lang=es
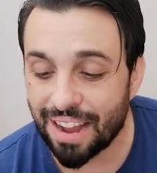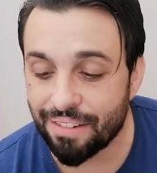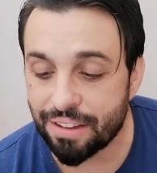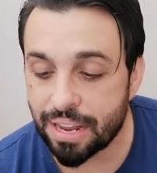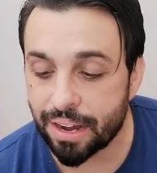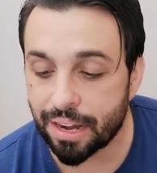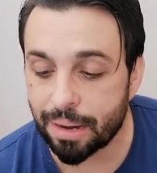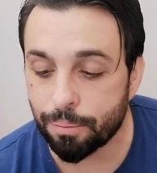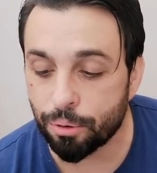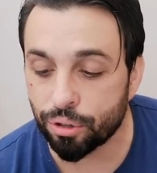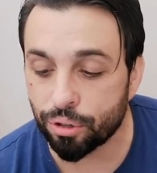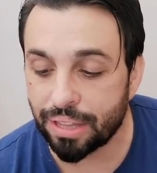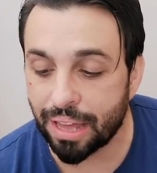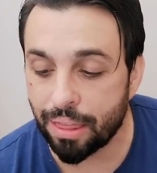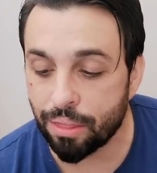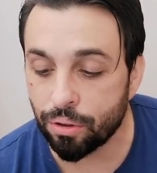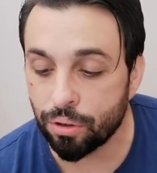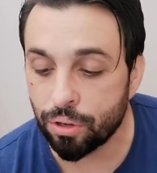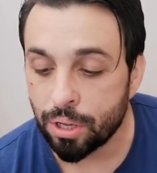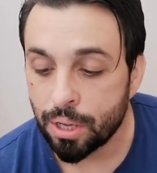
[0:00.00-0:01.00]
ya habían
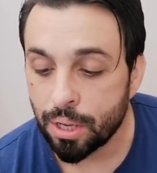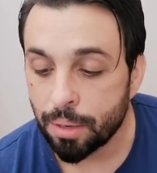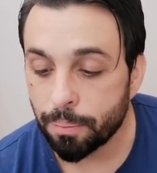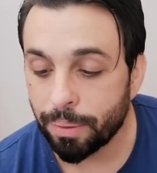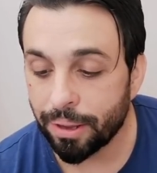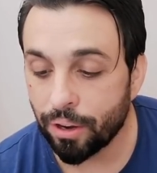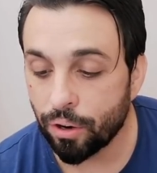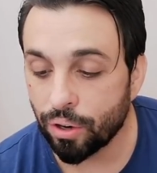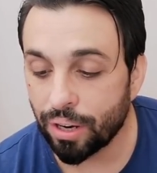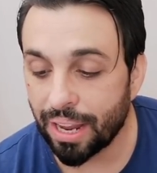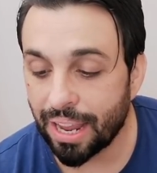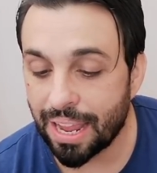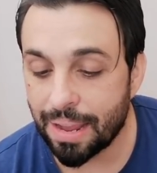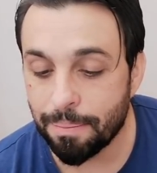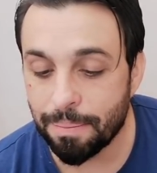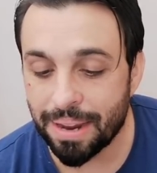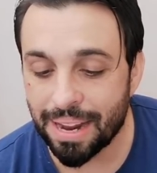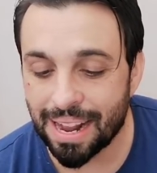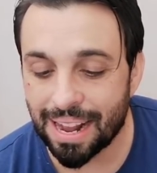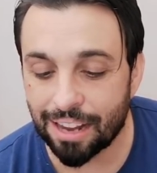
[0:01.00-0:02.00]
reportado, pero
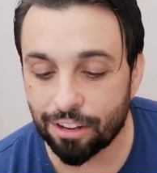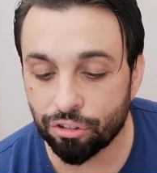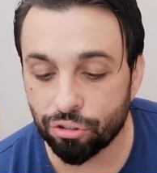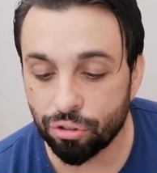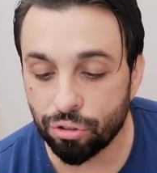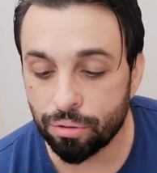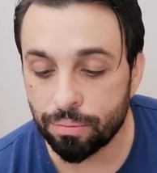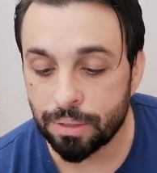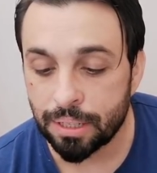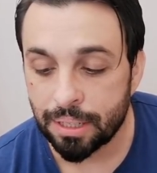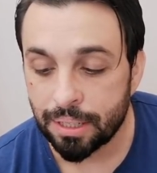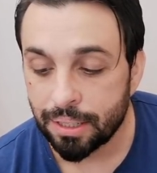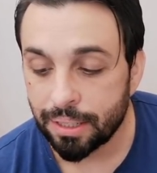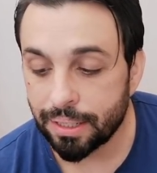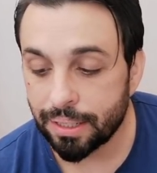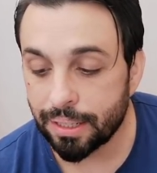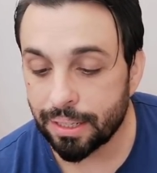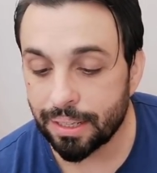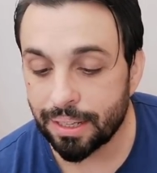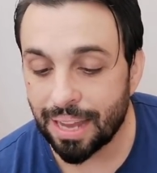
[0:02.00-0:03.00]
que en mi caso
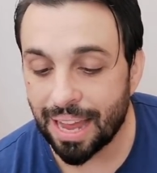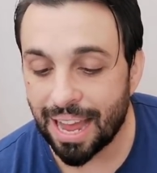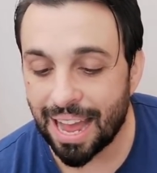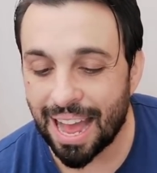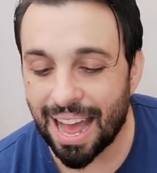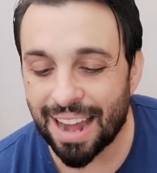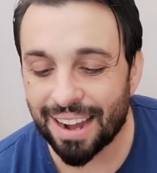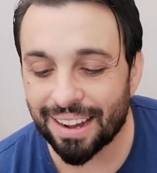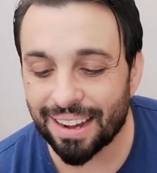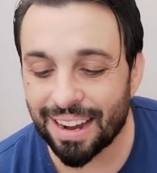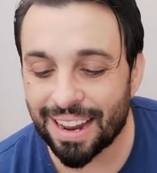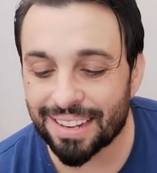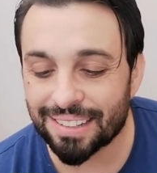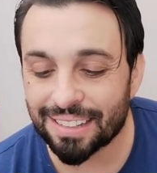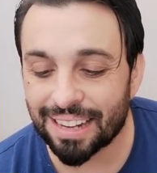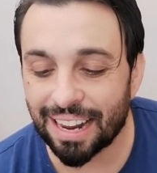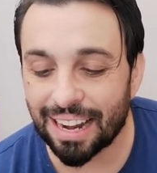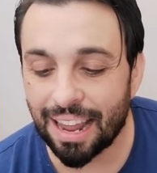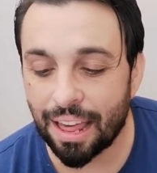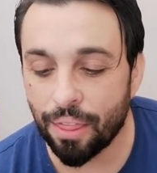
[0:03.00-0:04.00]
eh, ha
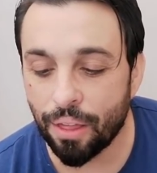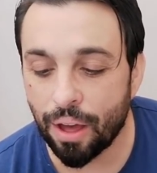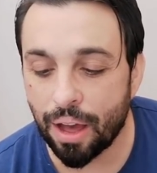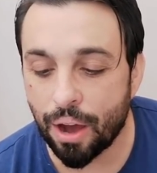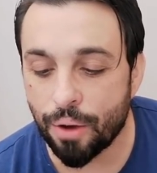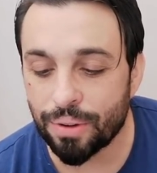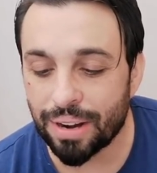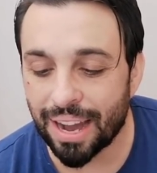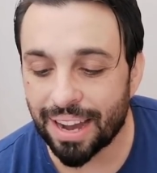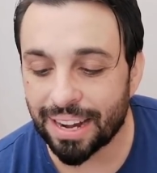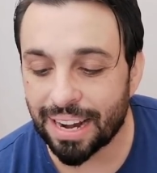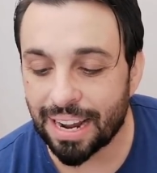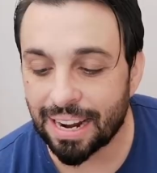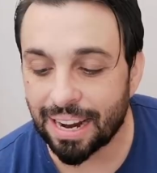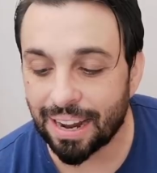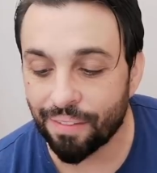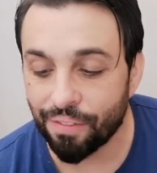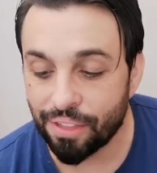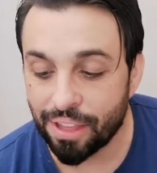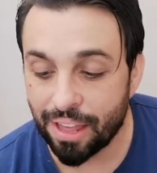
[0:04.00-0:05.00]
escalado a una
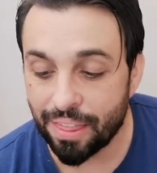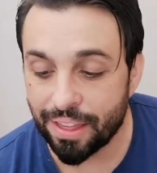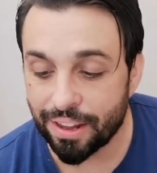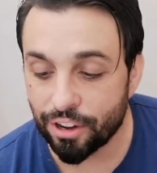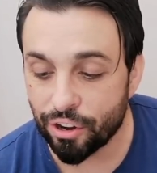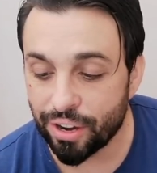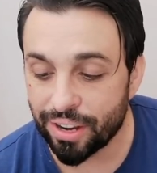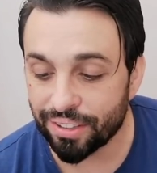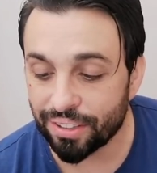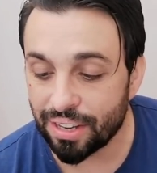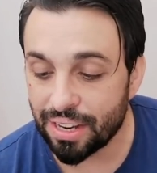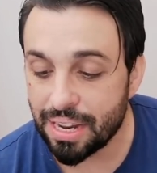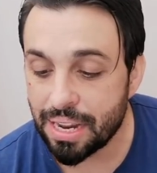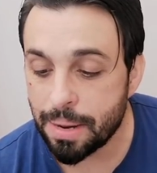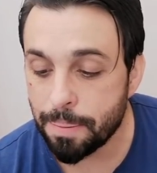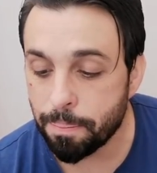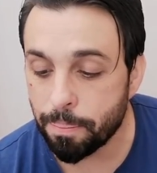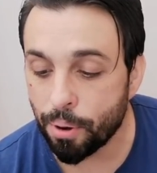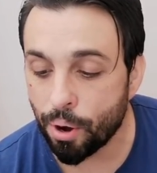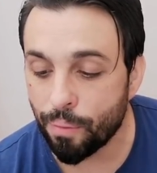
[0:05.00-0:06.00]
gran cantidad de errores
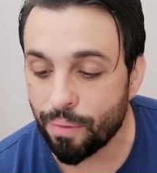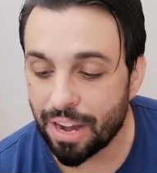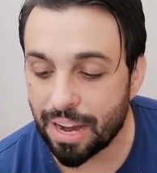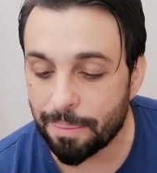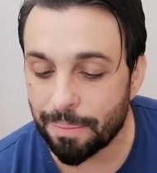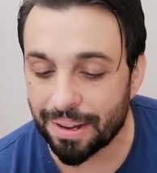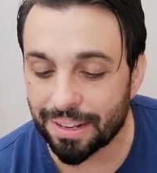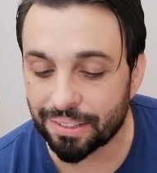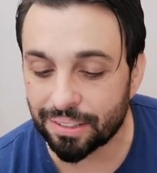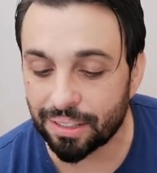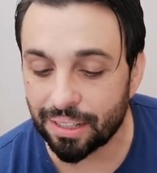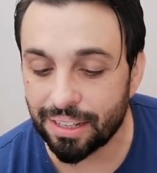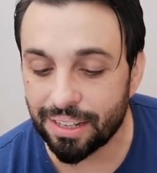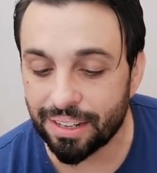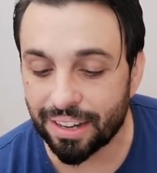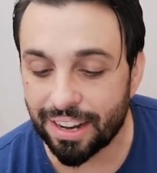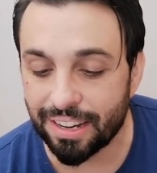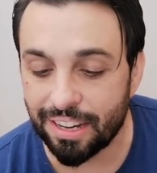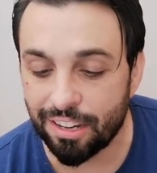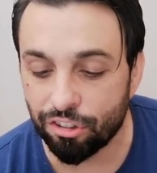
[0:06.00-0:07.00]
y problemas
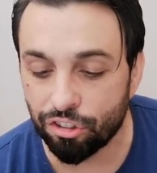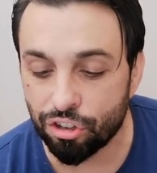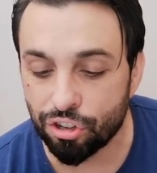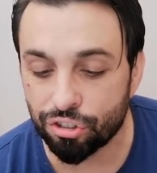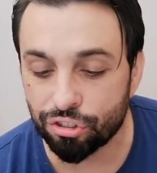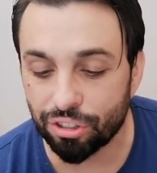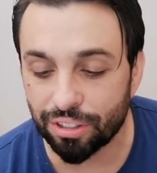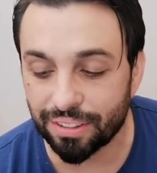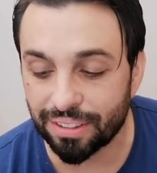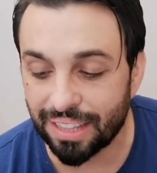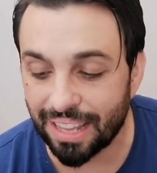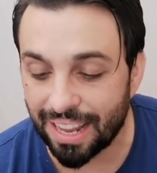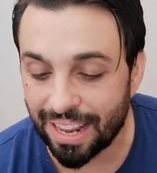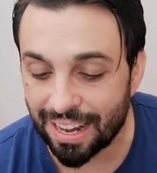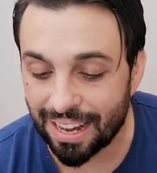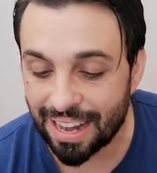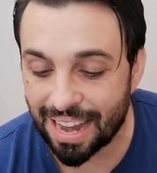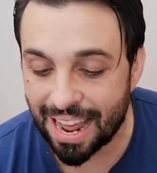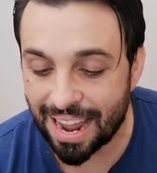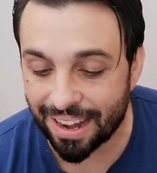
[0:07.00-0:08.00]
y reinicios
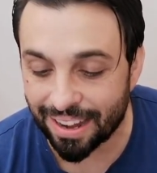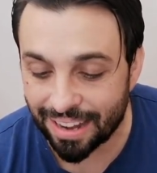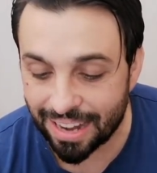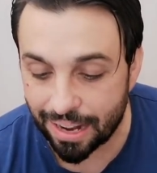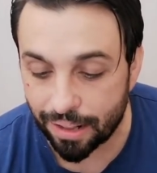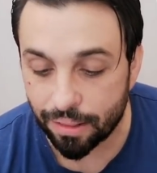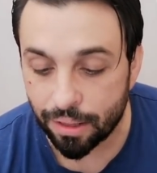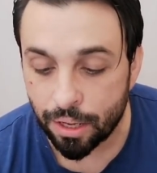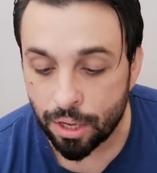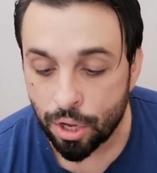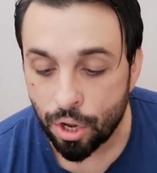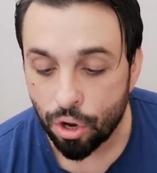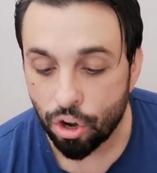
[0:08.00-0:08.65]
de la red.